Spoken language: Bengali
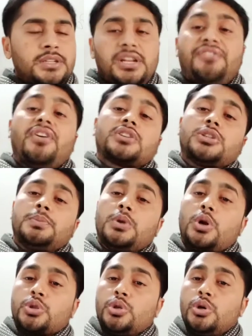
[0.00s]
নিফাক শব্দের
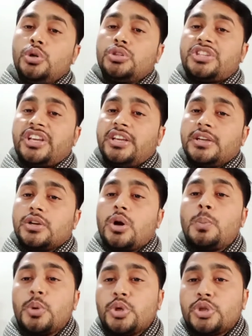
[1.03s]
অর্থ হচ্ছে
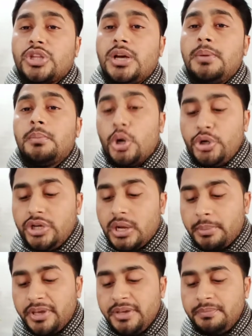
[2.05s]
কপটতা
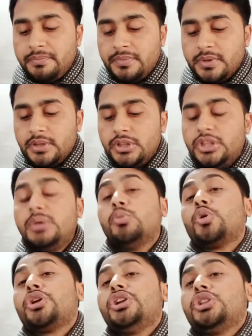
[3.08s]
ভণ্ডামি
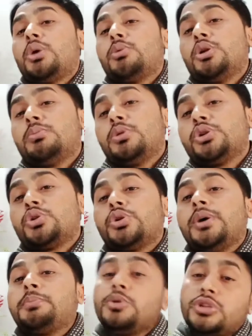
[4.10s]
দ্বিমুখী নীতি অবলম্বন
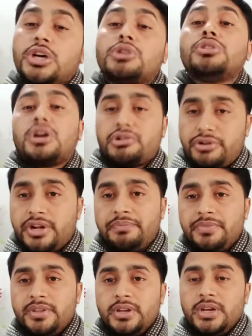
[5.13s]
করা প্রতারণা করা
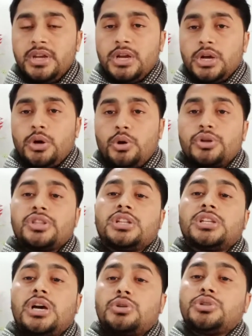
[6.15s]
অর্থাৎ
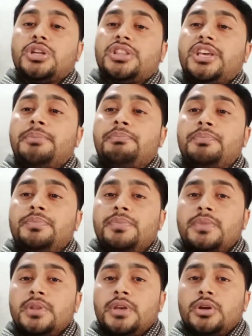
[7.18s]
কারো সাথে
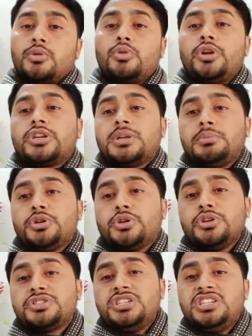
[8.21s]
কোনো একটা
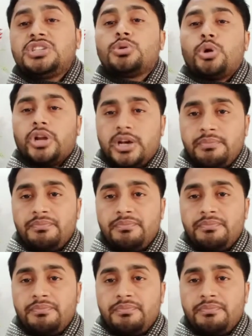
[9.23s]
বিষয়ে চিট করা